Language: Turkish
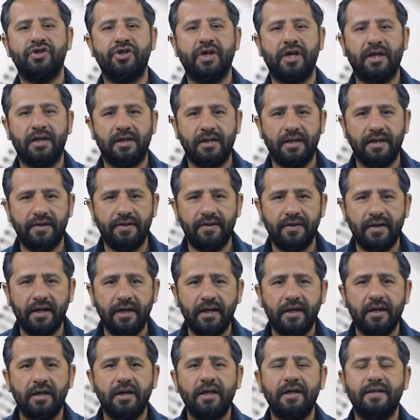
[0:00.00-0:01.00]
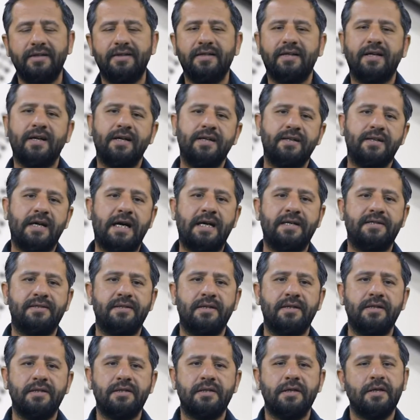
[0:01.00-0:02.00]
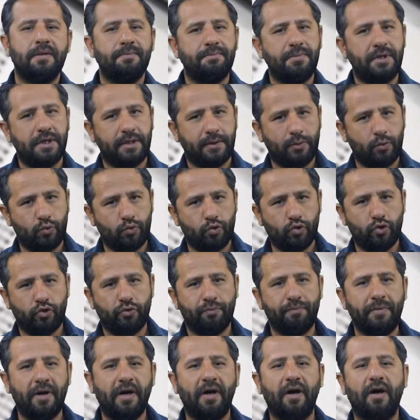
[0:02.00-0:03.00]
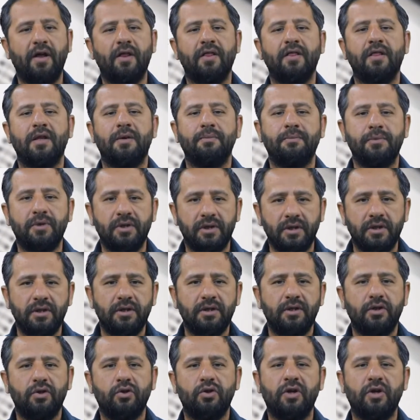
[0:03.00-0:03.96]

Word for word: şeklinde dikkat ederseniz bir küçültme anlamını